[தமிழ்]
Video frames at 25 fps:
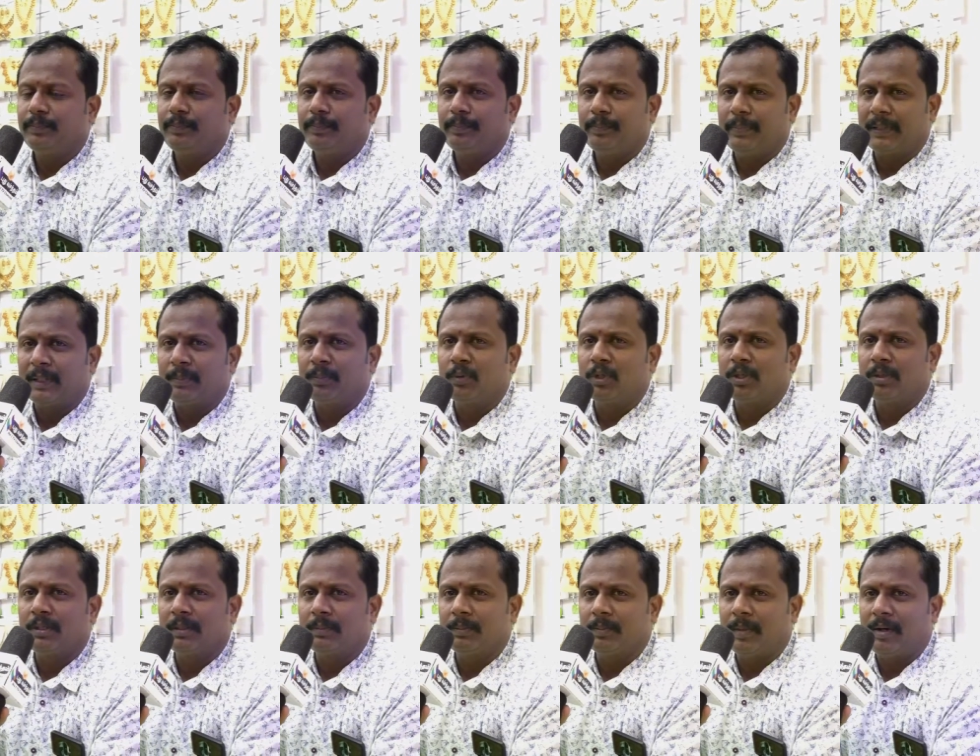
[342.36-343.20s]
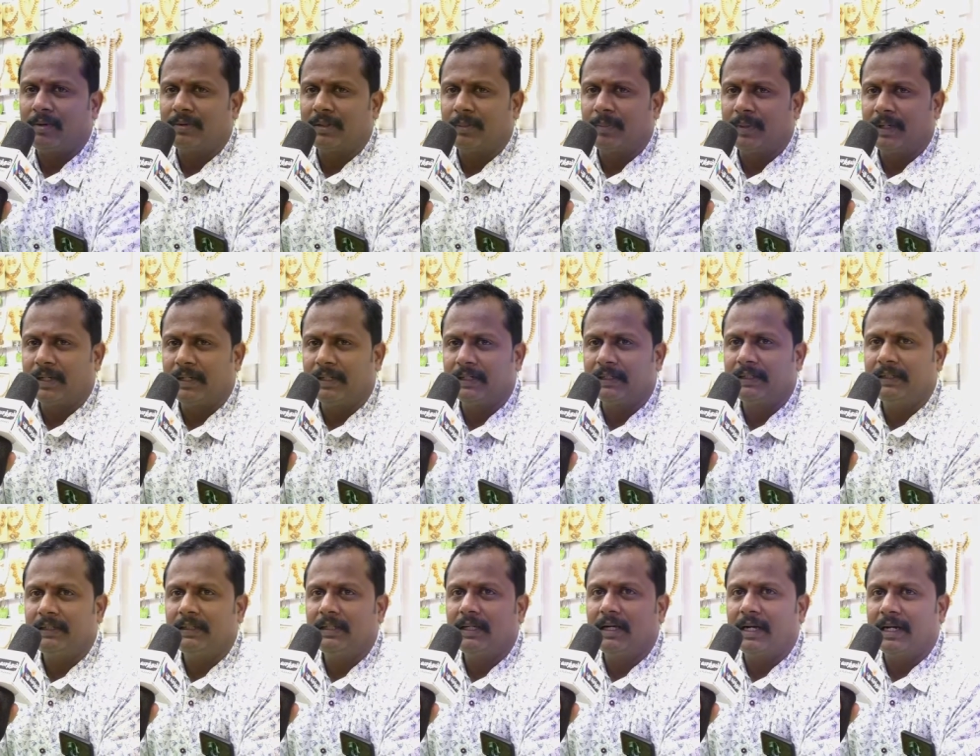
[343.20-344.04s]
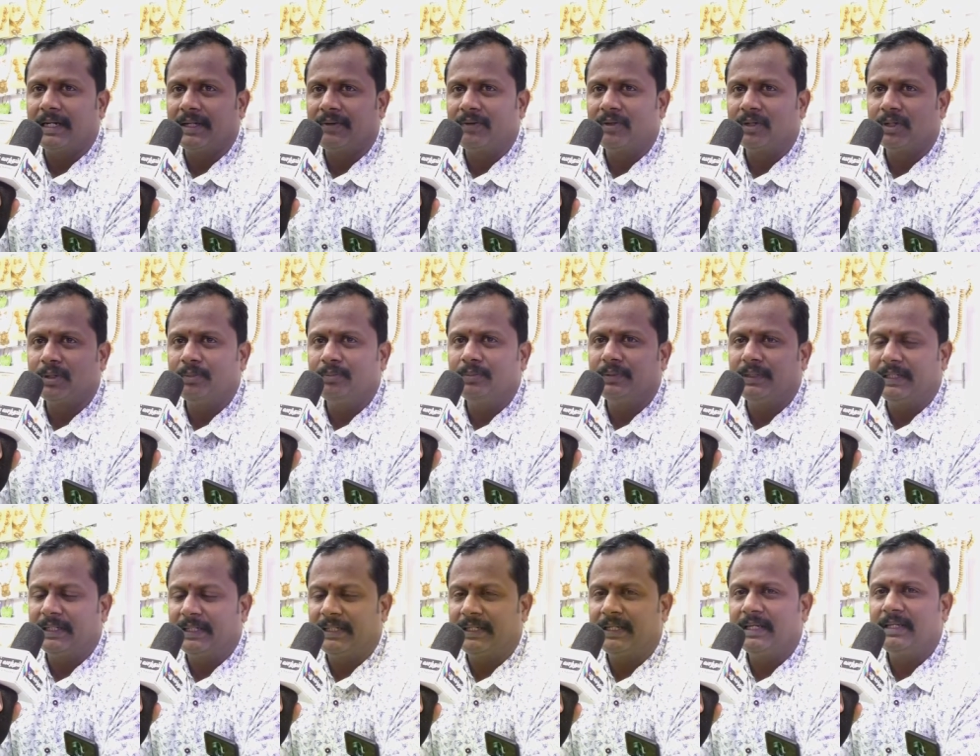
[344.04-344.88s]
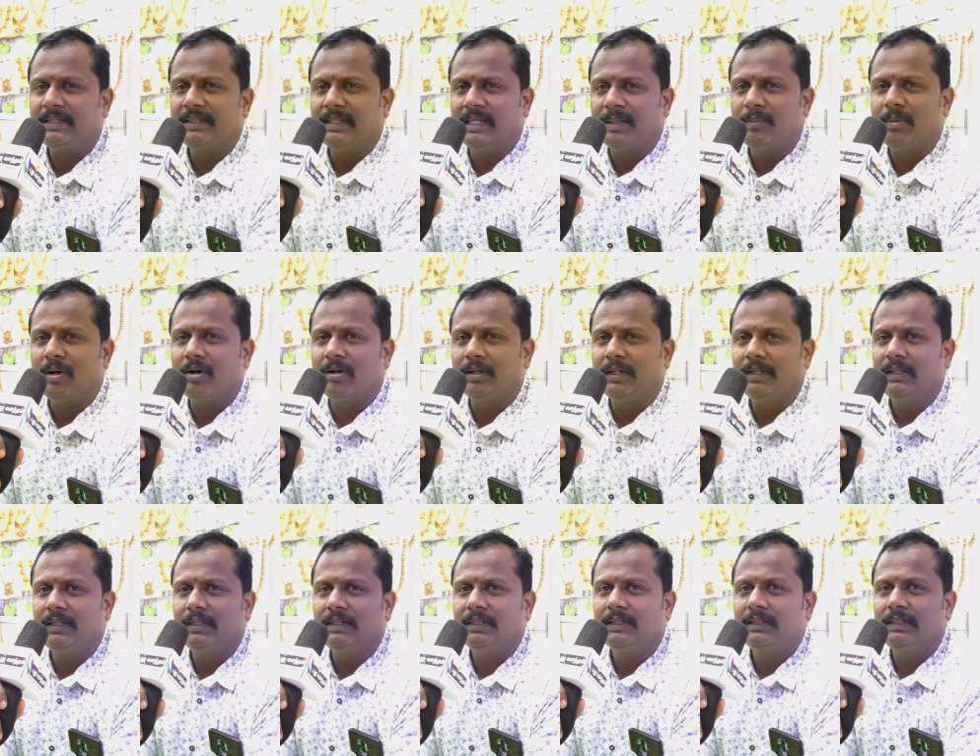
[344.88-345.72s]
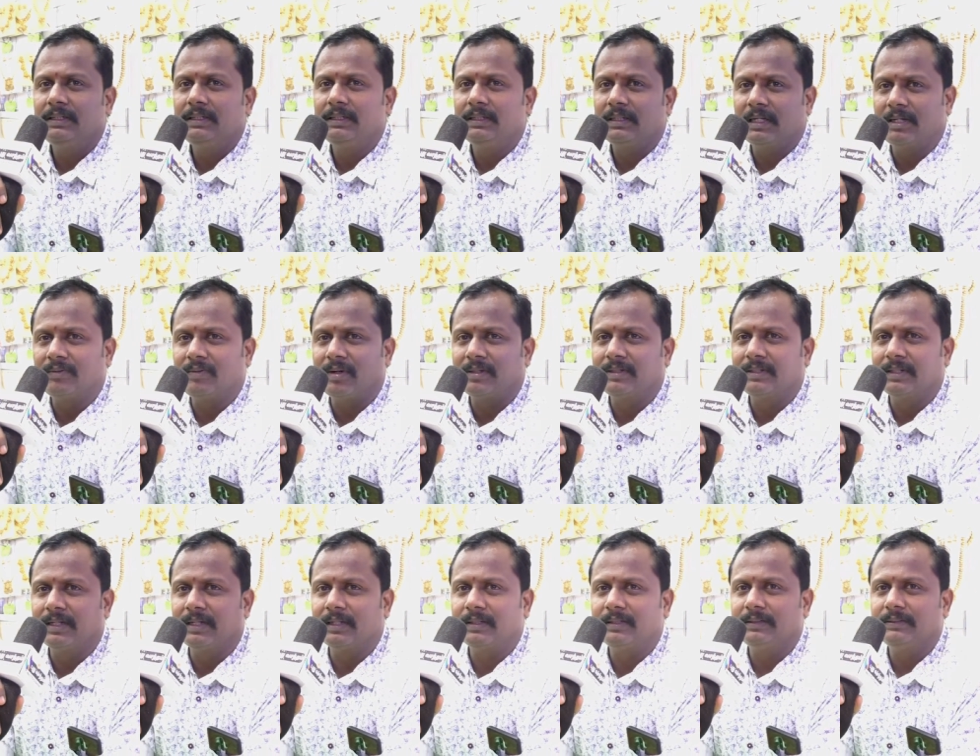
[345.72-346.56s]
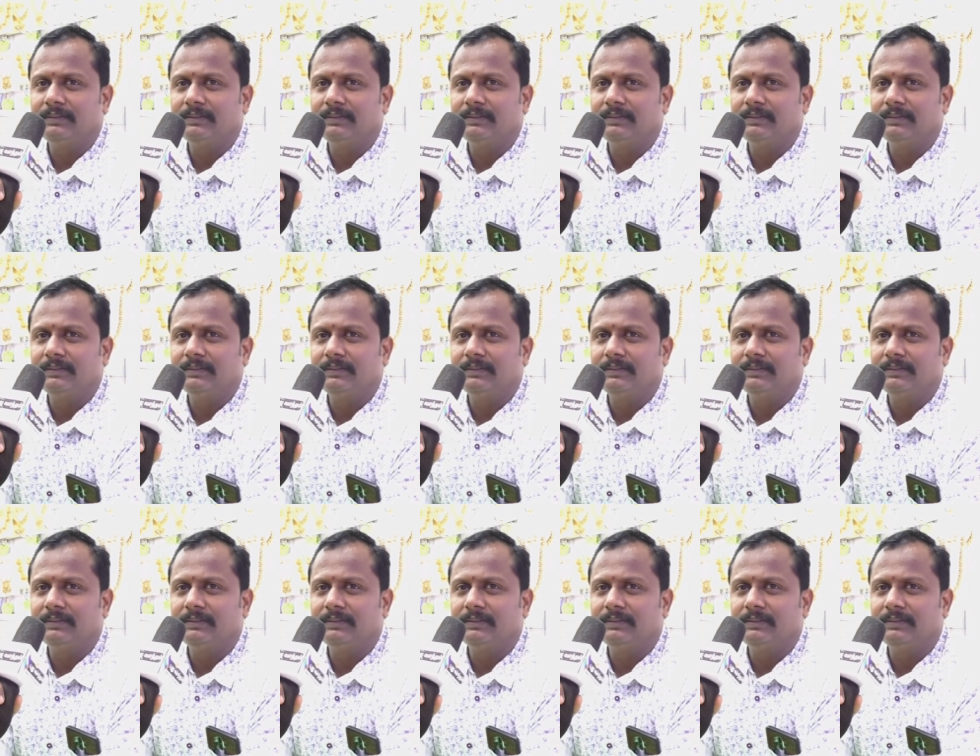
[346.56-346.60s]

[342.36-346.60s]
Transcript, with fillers: பெரம்பலூர் மாவட்ட மக்களுக்கு அனைவருக்கும் இனிய தீபாவளி நல்வாழ்த்துக்கள்